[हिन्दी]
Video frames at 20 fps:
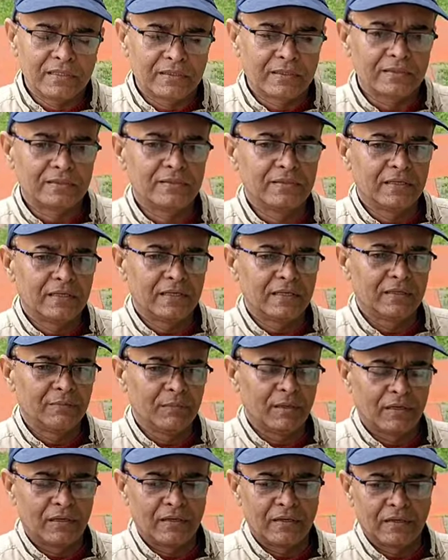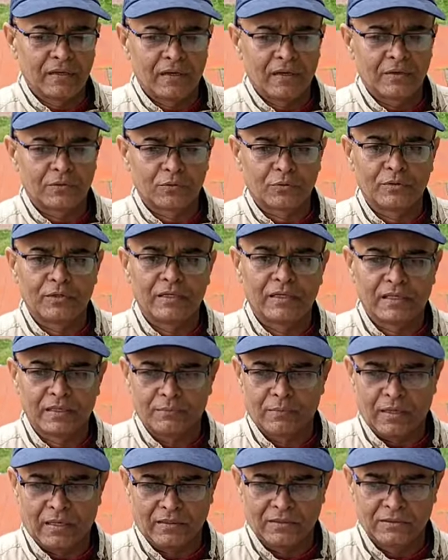दिक्कत ये है कि मेरे यहाँ रुकने के
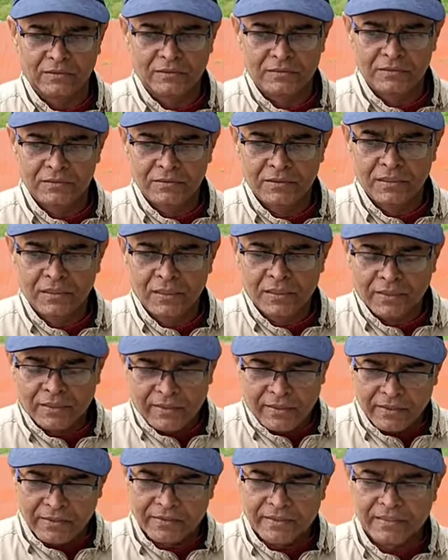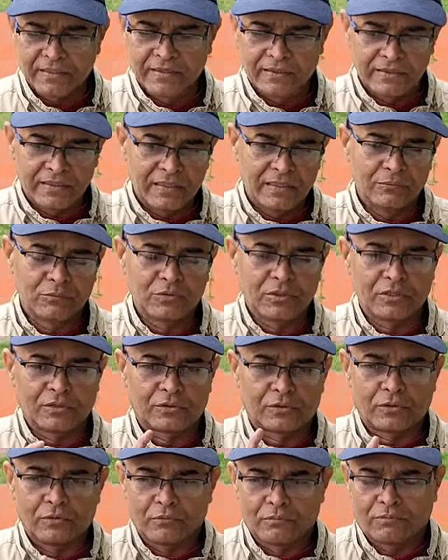बाद केयर टेकर ने मुझे
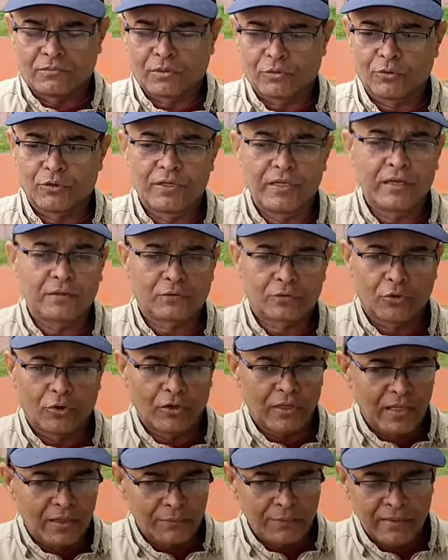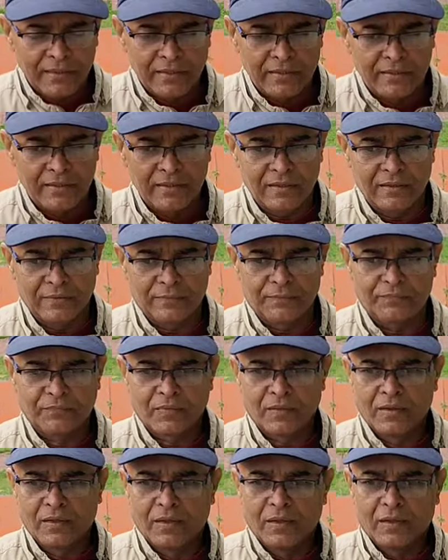तौलिया तौलिया भी नहीं दिया
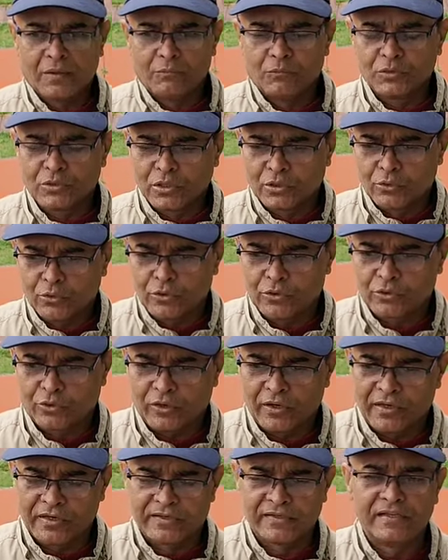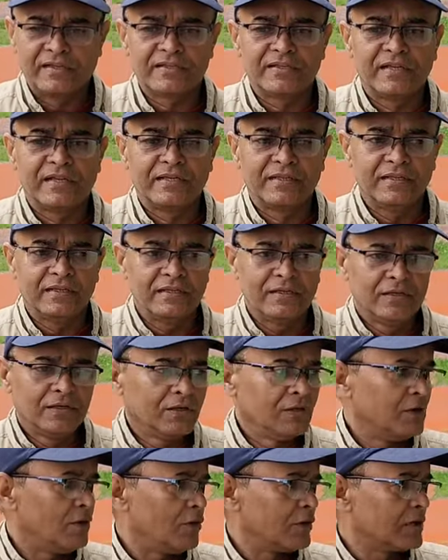मुझे कोई टॉयलेट्रीज नहीं दी
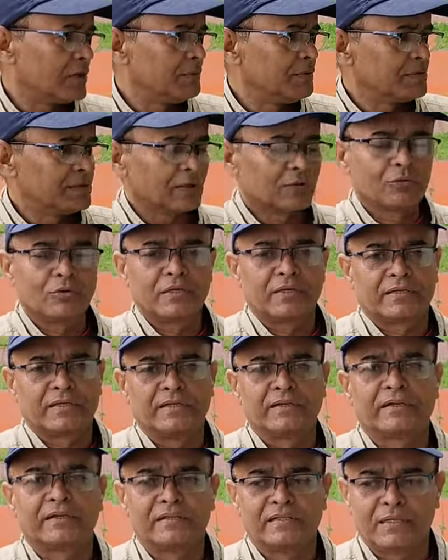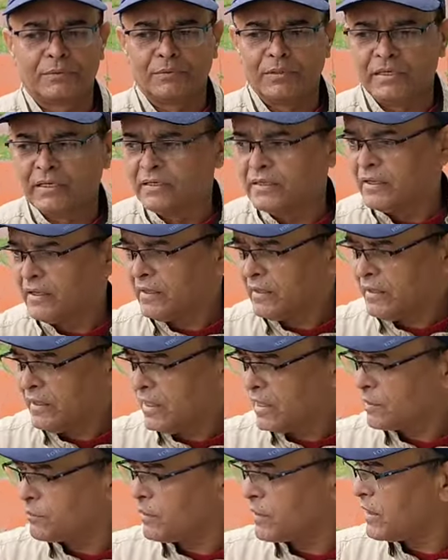और अभी तक कोई अटेंड करने भी नहीं आया है
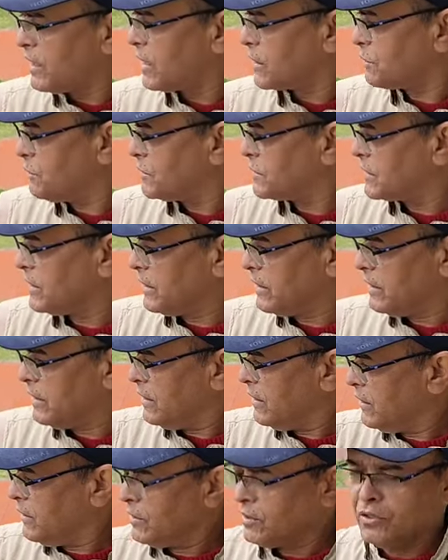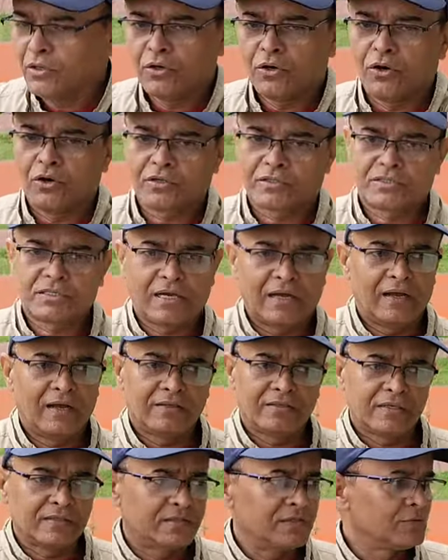लगभग आठ बज गए हैं और चाय
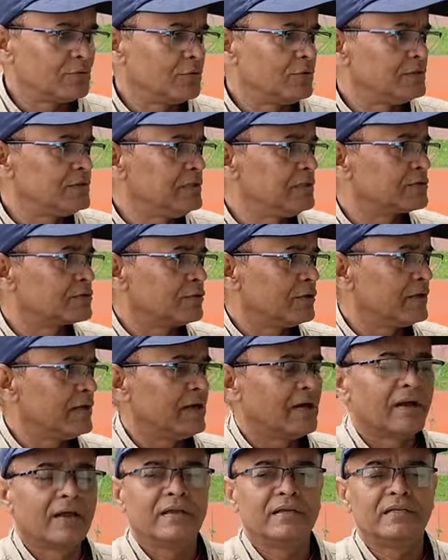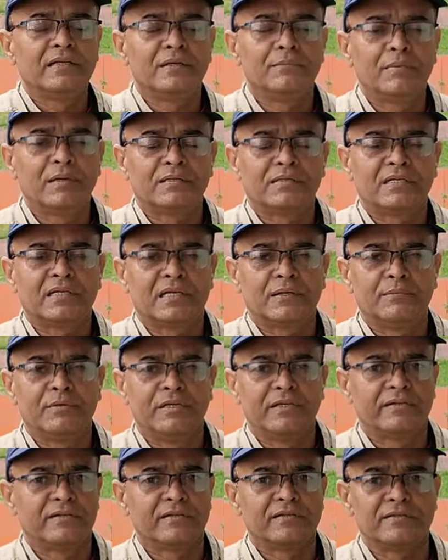जैसी कोई चीज़ तो यहाँ है ही नहीं बेसिक
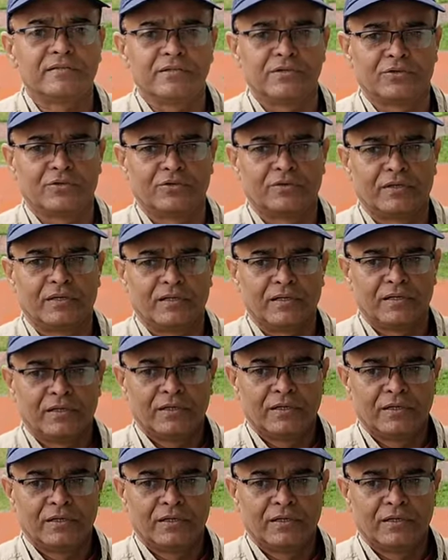इम्यूनिटीज़ ज़ीरो है